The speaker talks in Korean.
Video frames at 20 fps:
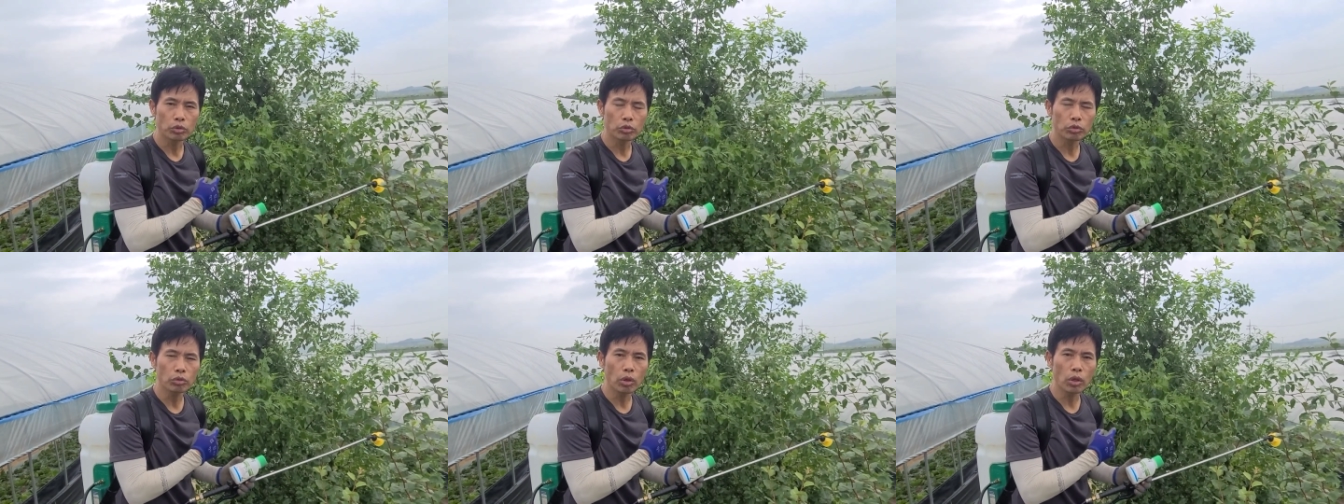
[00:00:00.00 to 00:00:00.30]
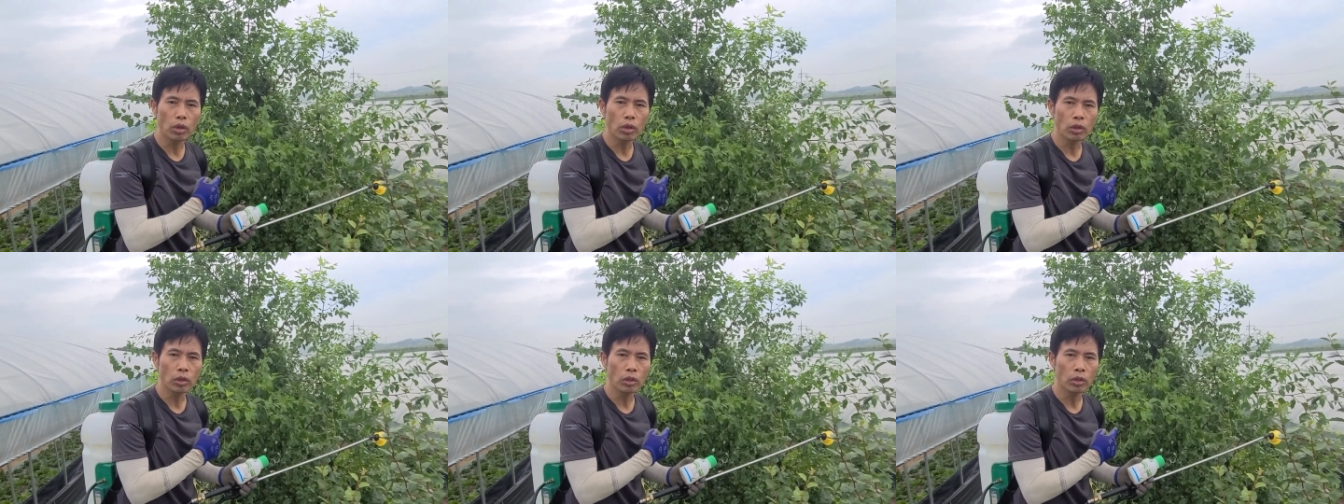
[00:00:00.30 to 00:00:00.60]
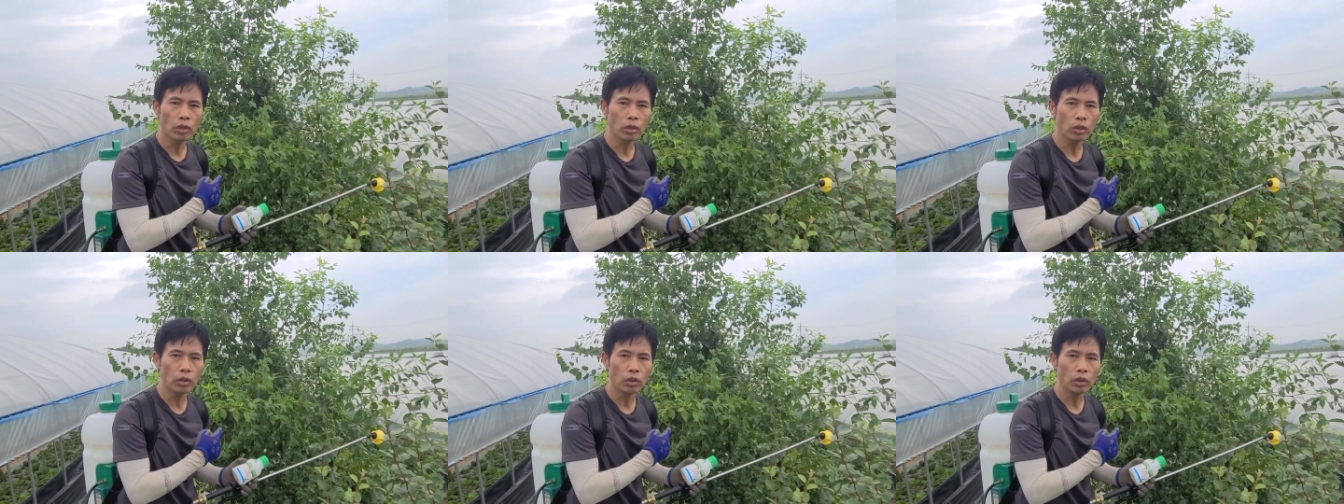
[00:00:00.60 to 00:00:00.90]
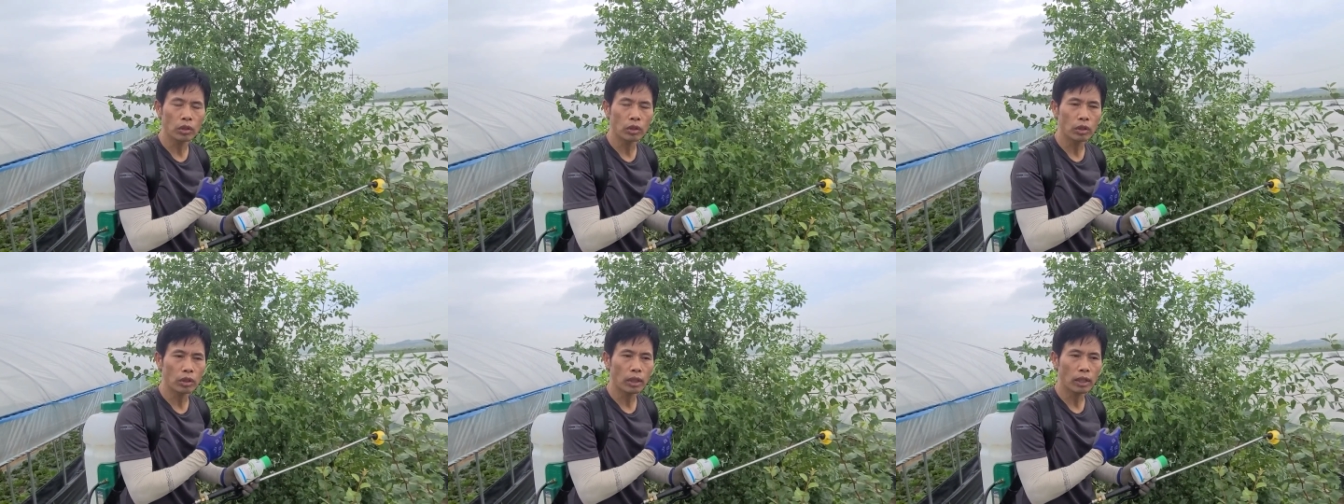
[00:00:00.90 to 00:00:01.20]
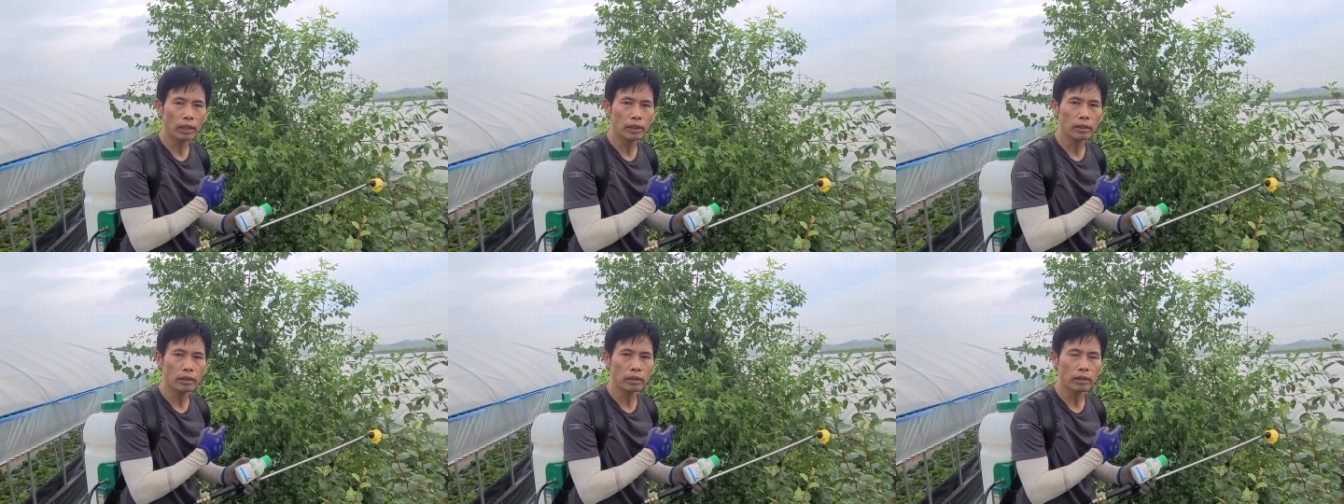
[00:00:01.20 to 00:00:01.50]
6월
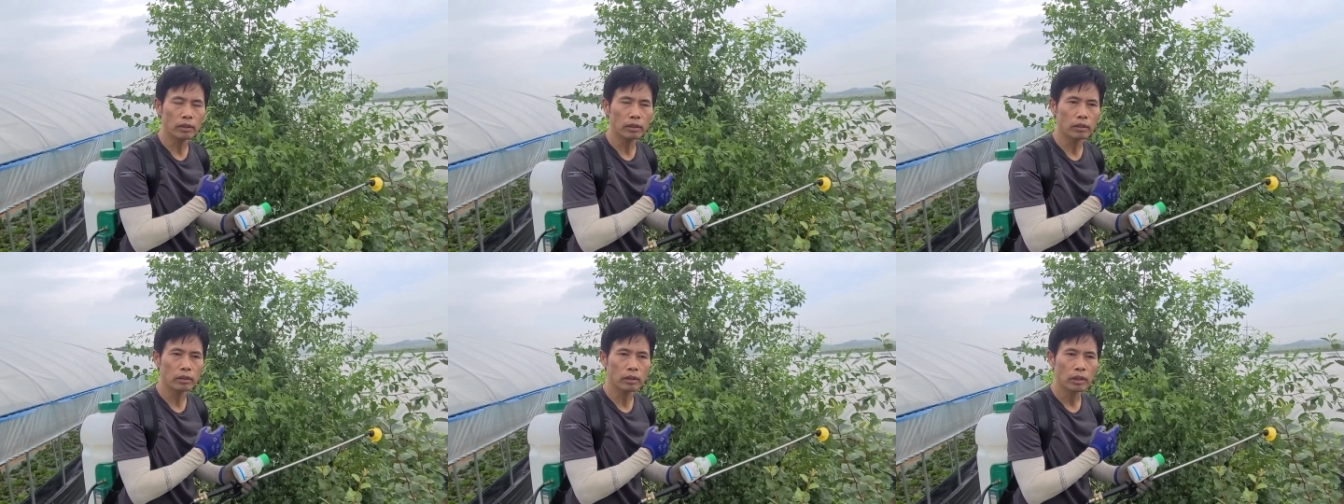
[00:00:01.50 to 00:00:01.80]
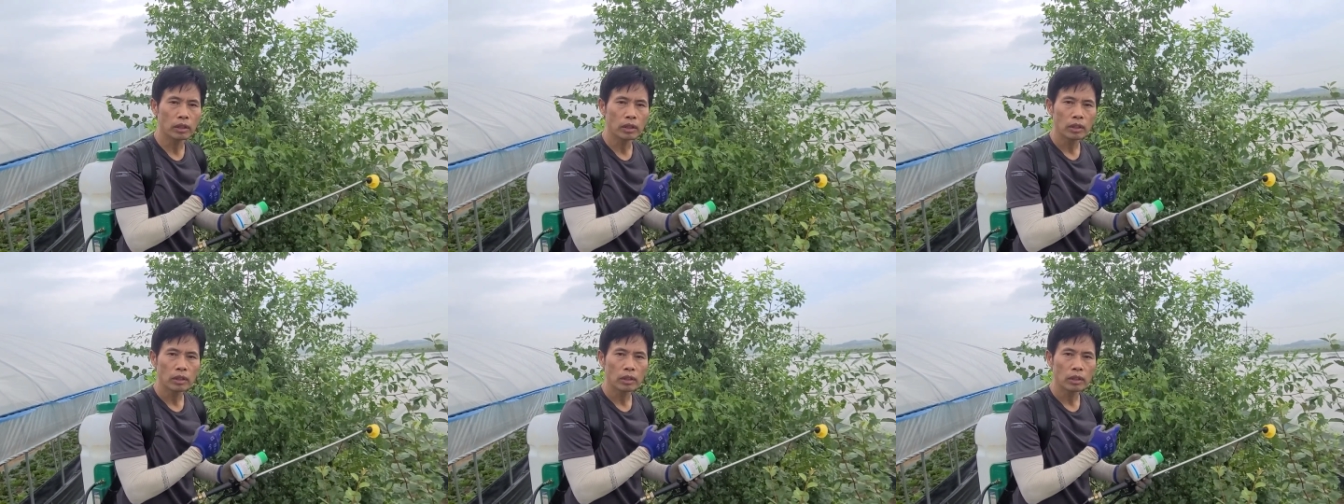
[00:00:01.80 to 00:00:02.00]
한